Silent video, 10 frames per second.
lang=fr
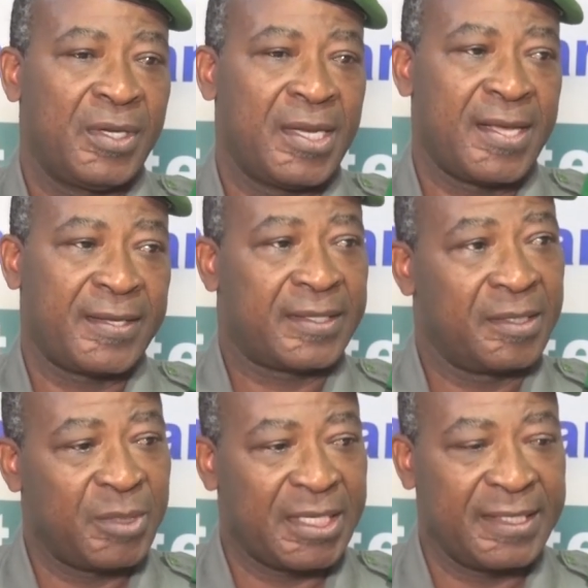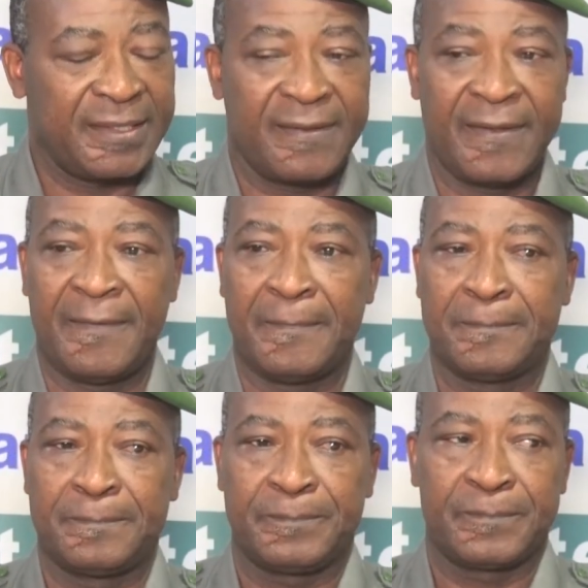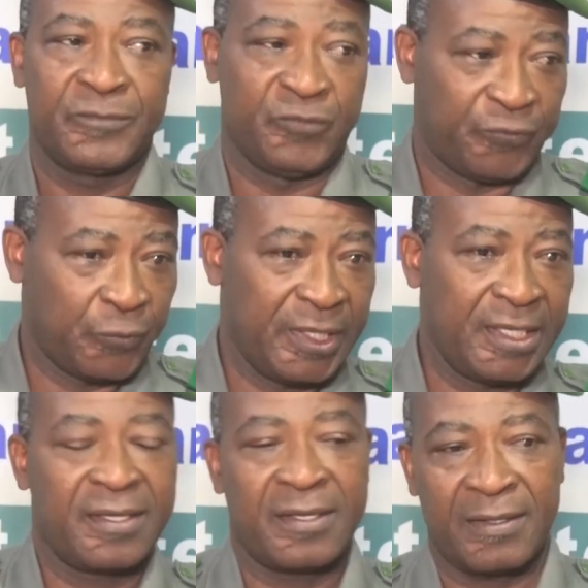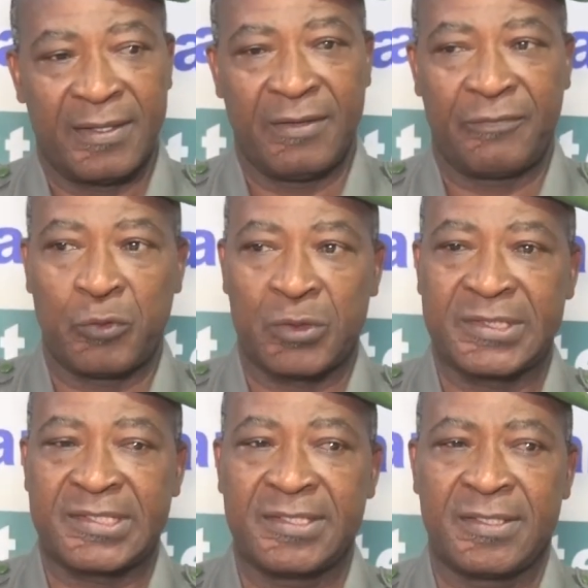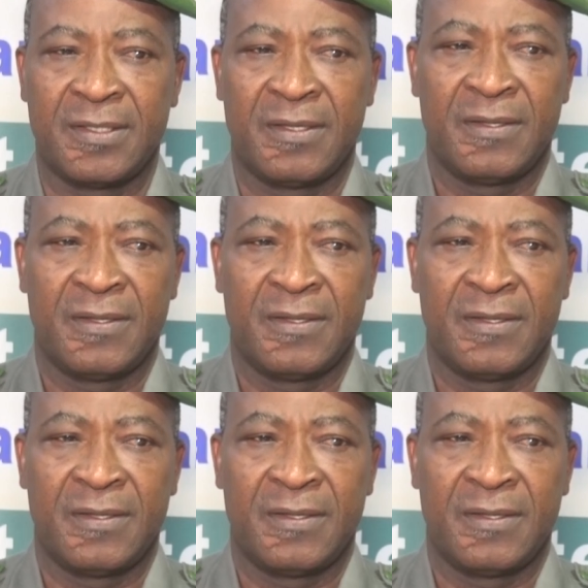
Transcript: la criminalité phonique et floristique,